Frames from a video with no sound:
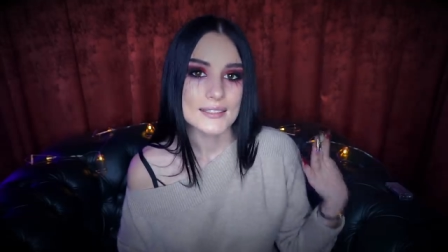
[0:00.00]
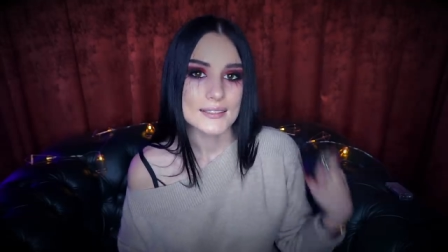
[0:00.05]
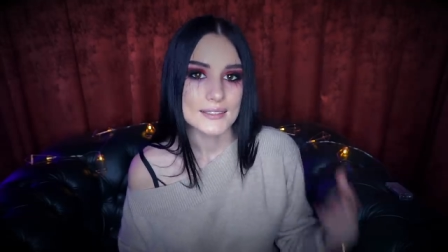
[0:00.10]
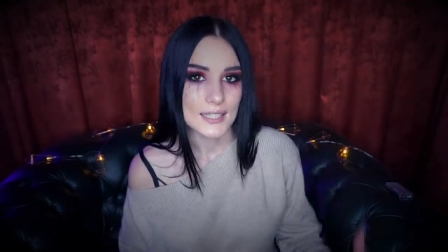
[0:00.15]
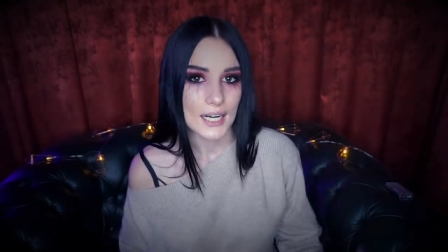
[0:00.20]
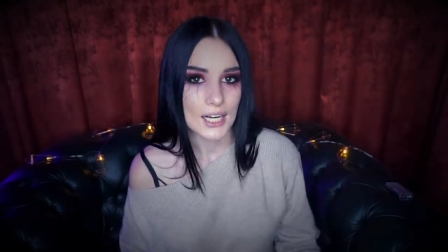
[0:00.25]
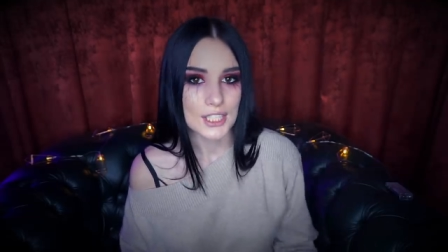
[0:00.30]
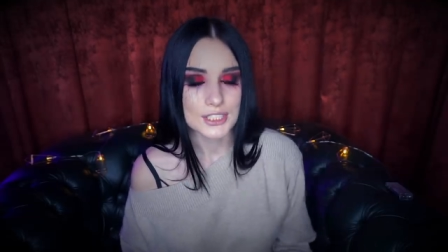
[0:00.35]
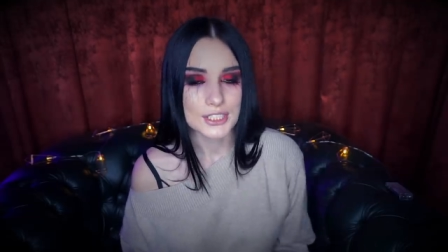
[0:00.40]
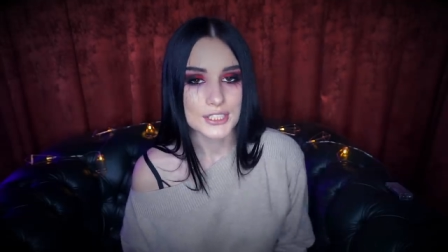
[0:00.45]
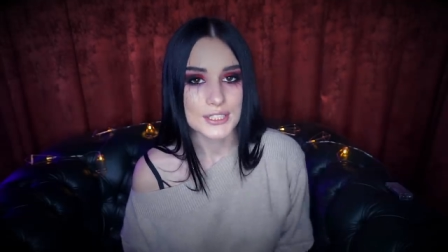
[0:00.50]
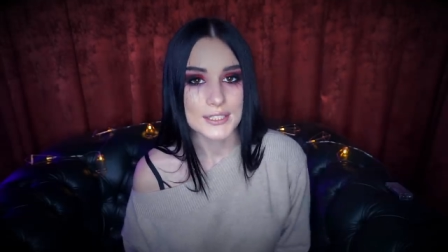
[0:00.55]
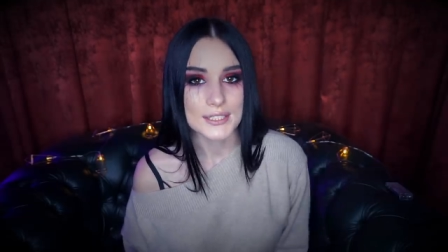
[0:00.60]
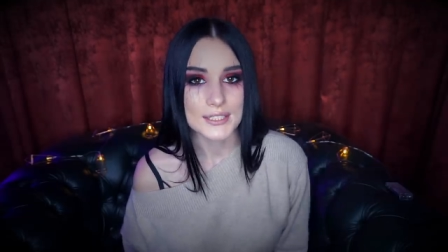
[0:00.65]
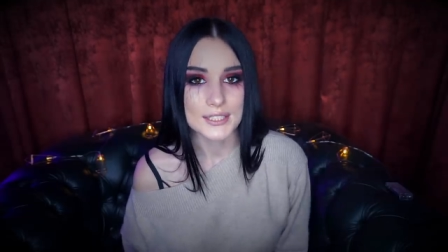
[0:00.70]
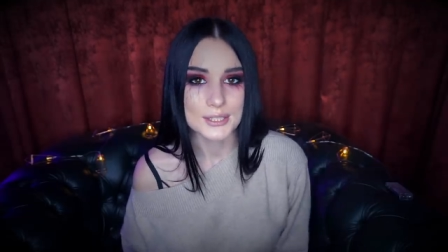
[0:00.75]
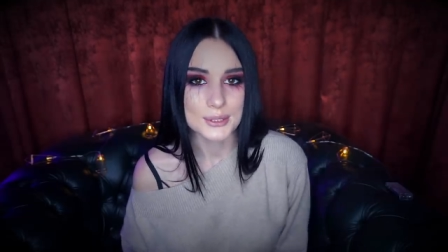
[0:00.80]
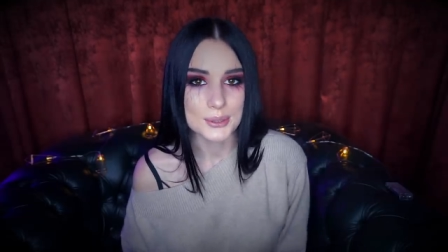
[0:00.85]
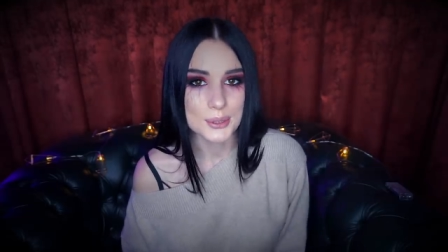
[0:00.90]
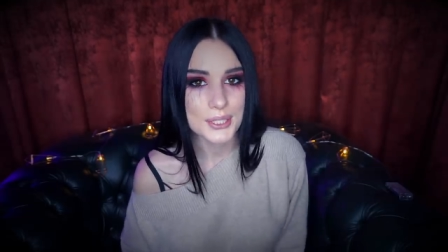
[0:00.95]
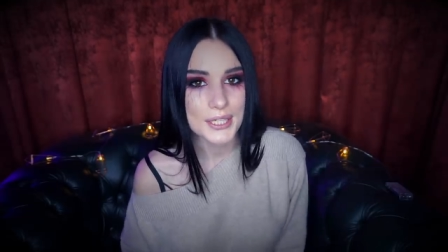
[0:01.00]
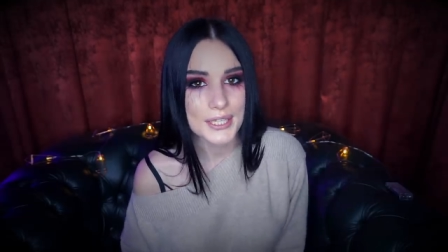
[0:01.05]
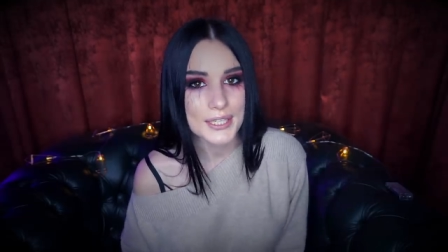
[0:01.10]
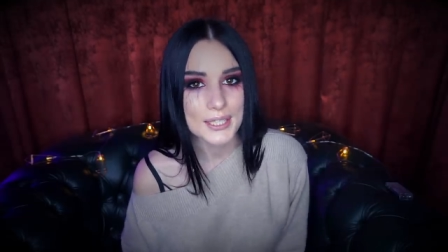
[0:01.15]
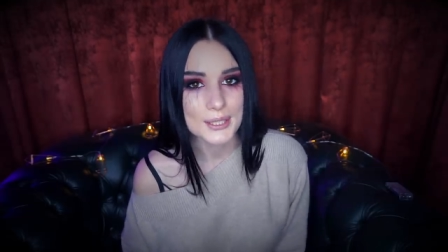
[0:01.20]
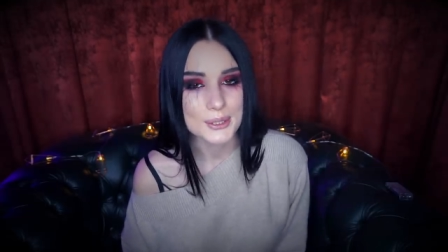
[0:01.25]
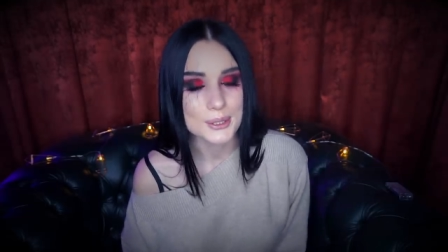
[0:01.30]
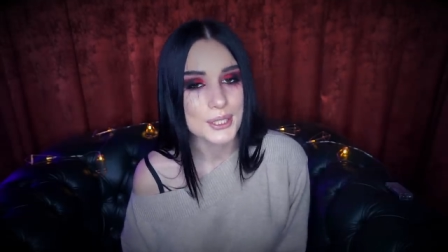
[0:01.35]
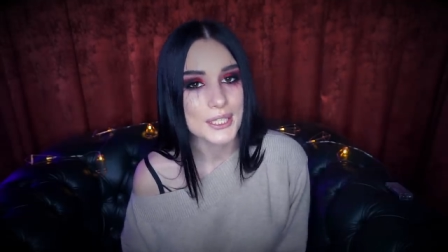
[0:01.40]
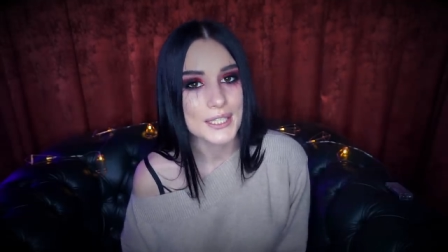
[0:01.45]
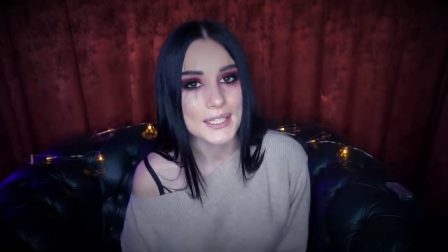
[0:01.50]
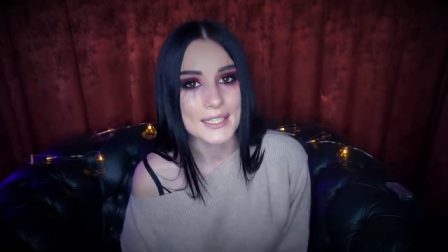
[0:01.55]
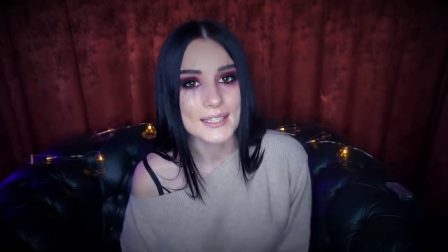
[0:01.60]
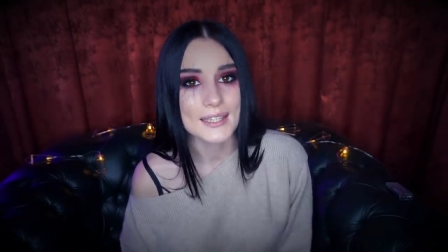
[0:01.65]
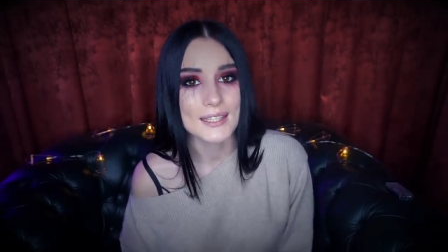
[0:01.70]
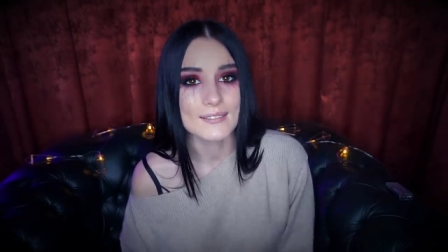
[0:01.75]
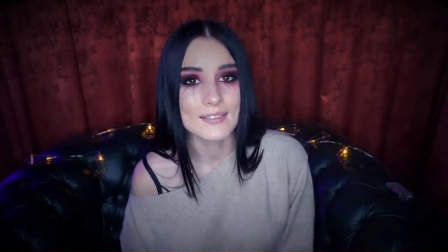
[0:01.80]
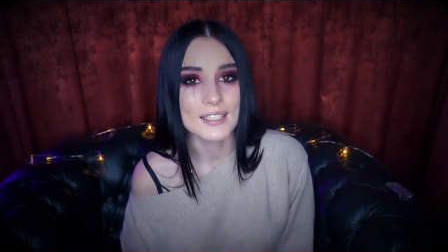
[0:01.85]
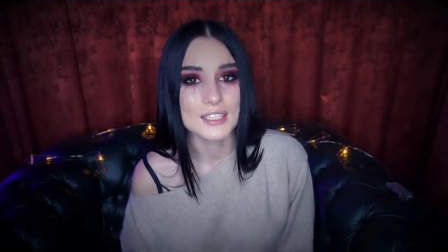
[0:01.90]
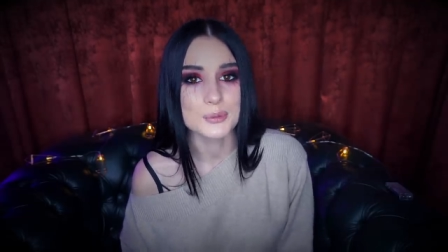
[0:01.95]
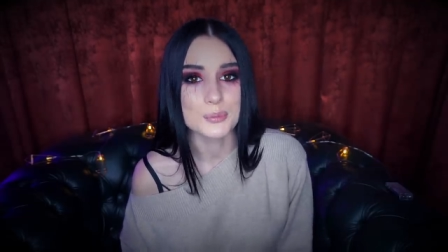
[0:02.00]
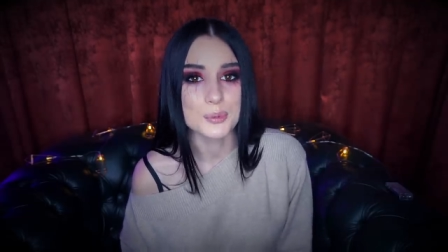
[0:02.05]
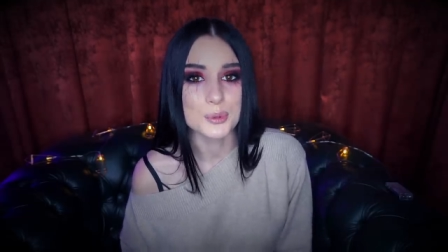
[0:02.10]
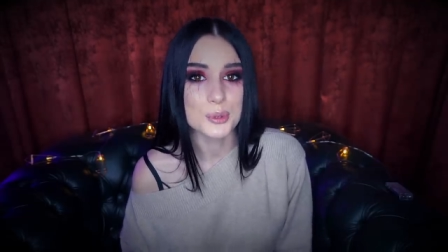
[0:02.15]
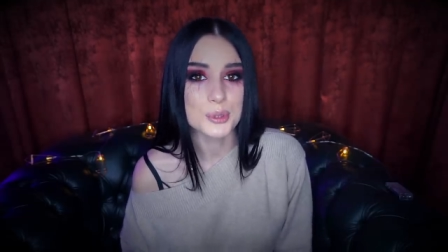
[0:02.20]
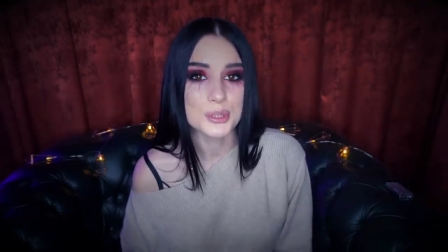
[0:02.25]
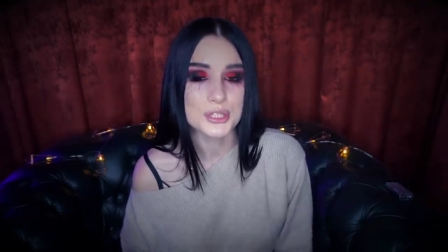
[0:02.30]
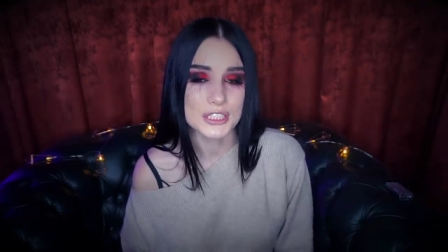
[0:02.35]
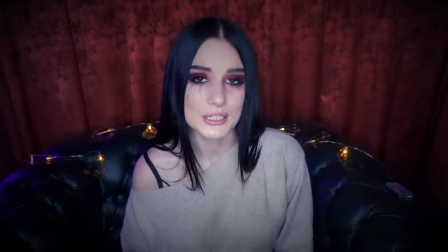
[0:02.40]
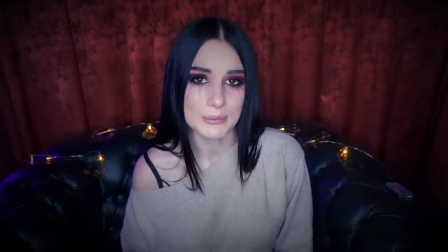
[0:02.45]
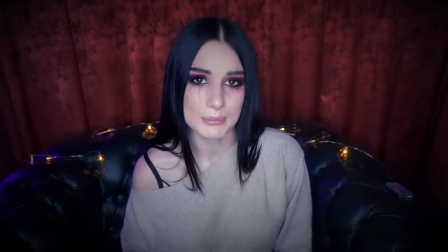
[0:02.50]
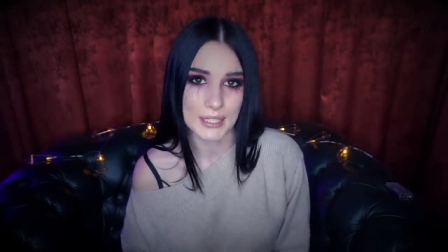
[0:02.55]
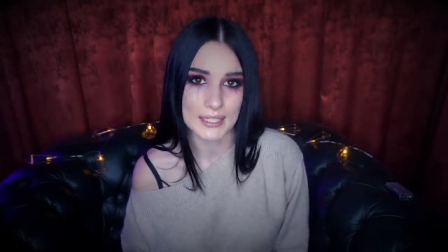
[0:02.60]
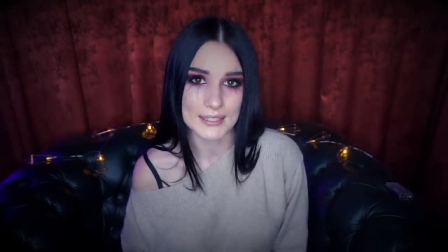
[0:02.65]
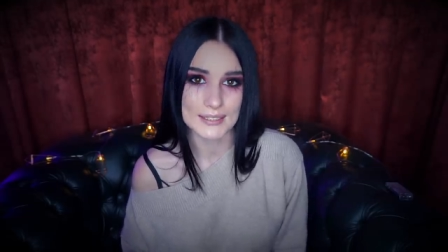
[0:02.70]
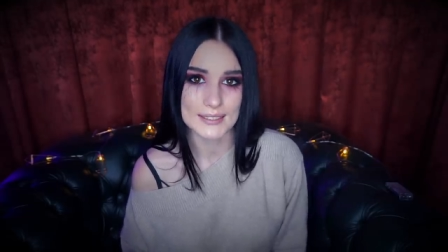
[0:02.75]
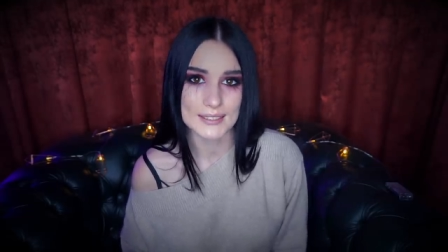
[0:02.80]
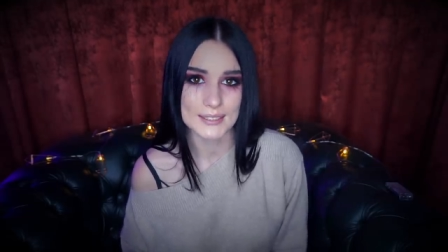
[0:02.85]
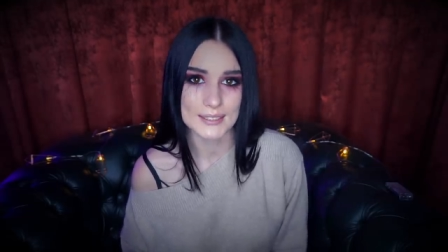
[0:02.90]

страшных историй, которые я для вас буду снимать.